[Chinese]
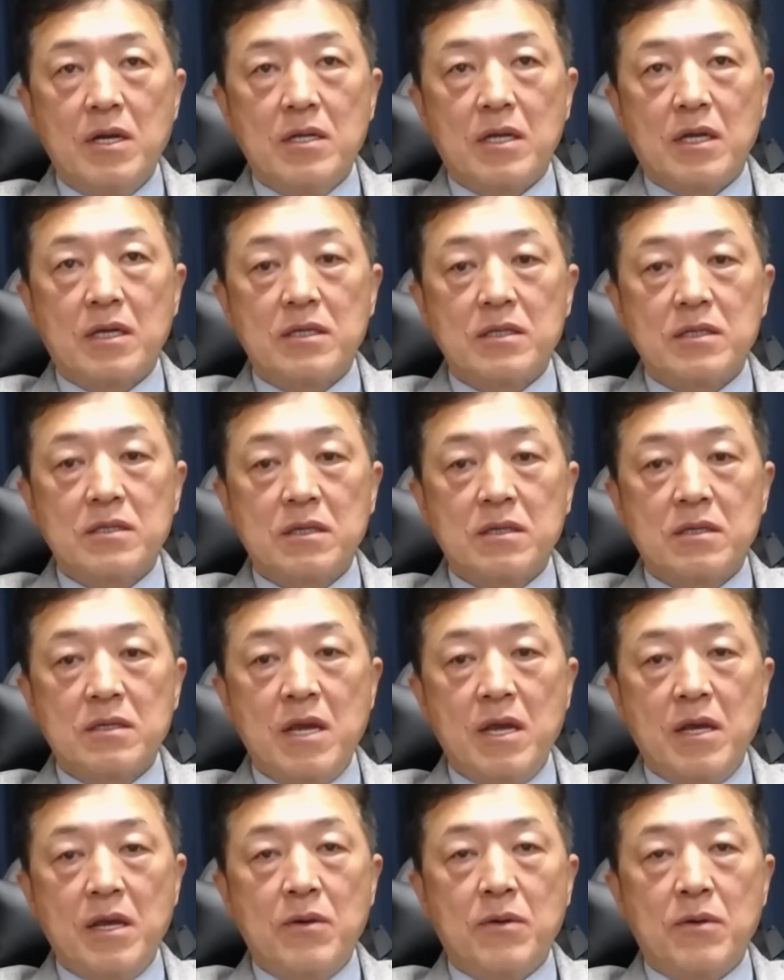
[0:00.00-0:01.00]
但是这个
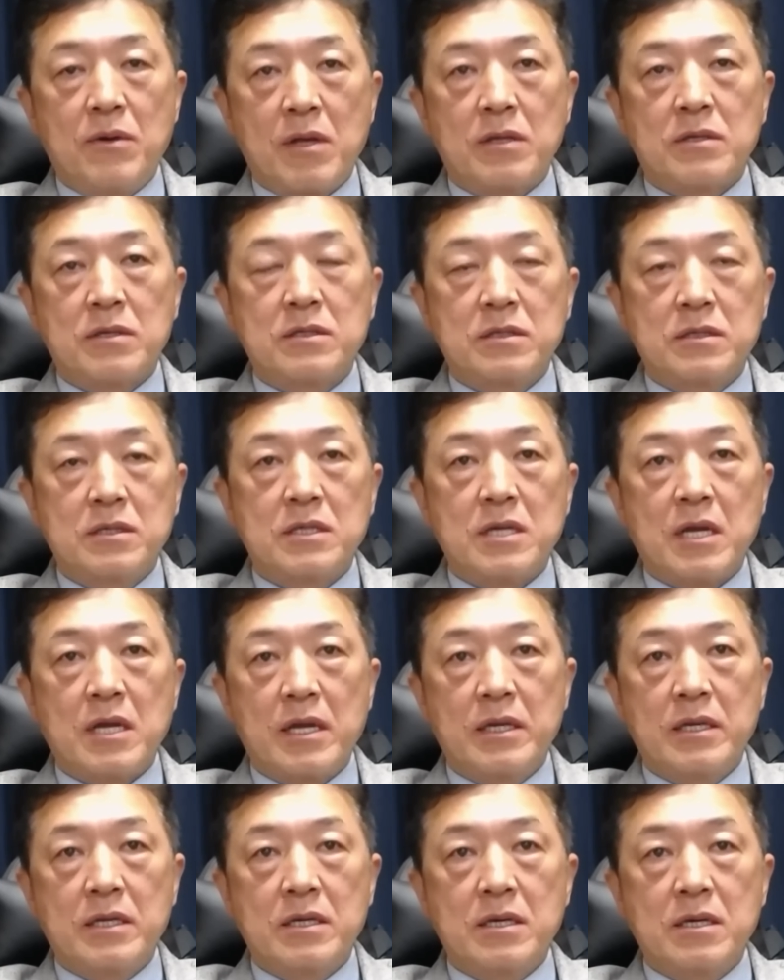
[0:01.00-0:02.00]
内容呢，实际
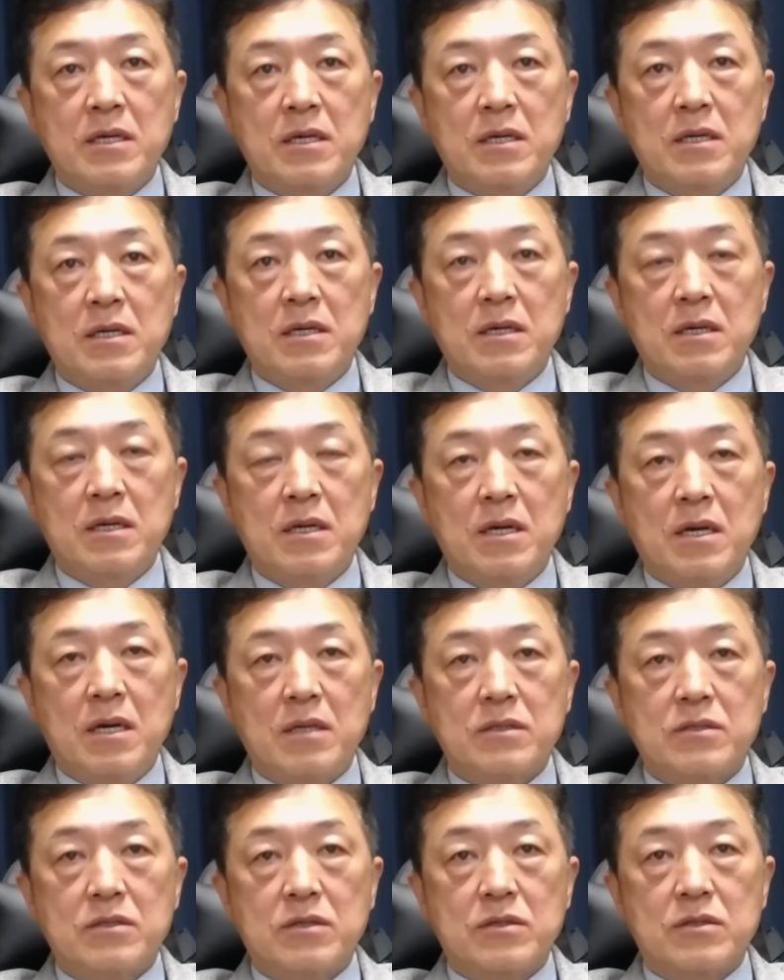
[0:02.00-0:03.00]
上一个
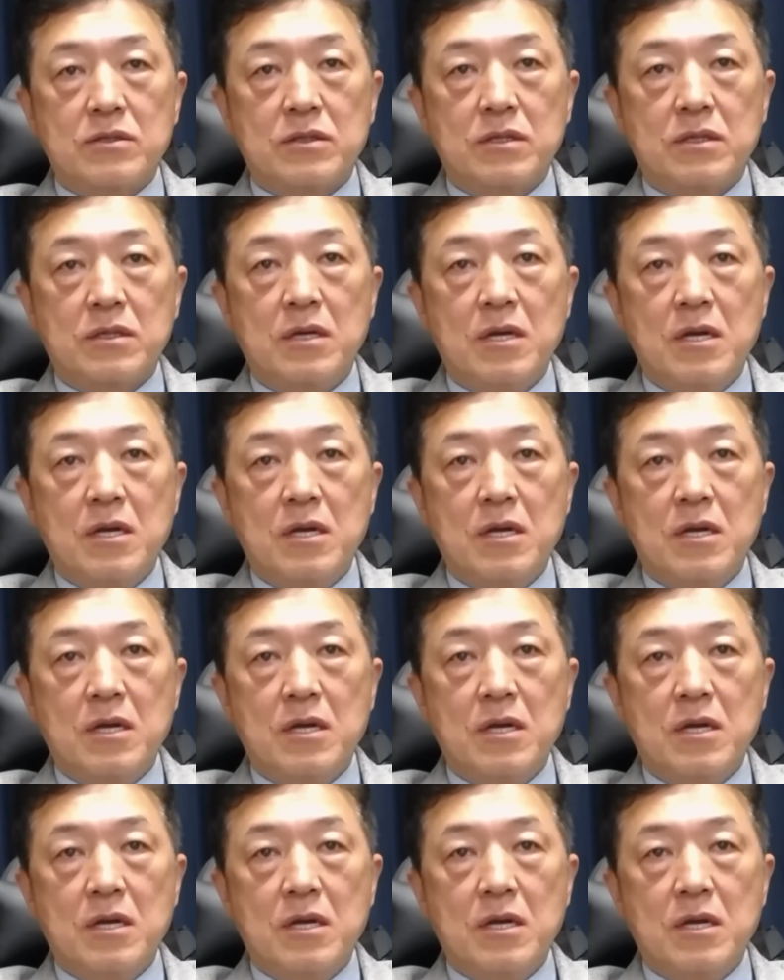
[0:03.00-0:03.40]
呃就是。